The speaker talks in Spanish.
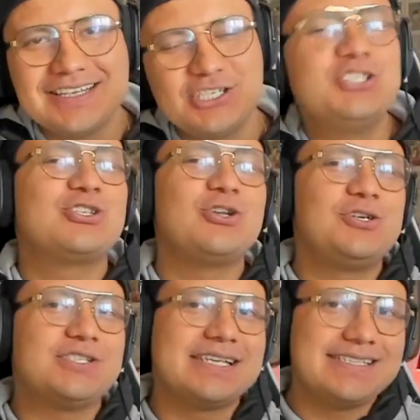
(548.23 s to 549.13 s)
de
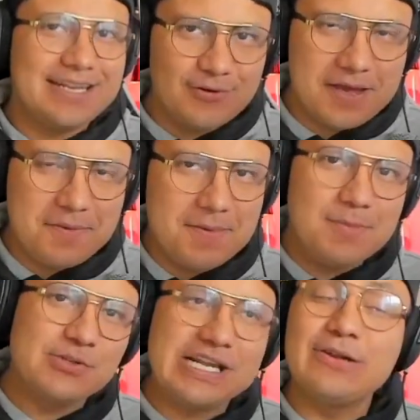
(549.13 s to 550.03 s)
chistosas, de lo que
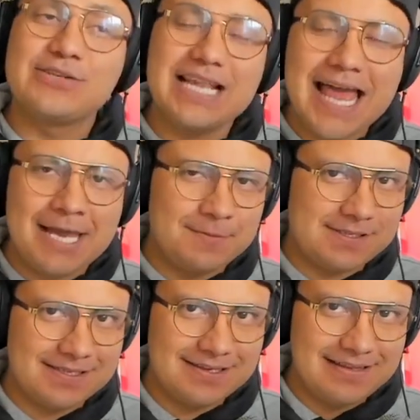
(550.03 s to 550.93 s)
vivimos en los
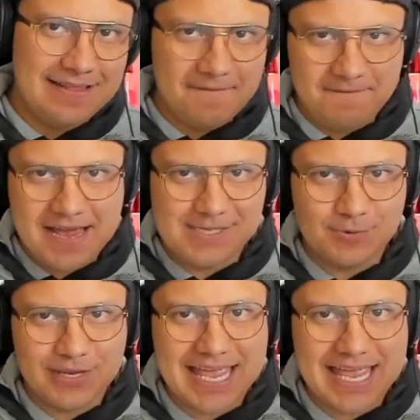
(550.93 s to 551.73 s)
lives de Facebook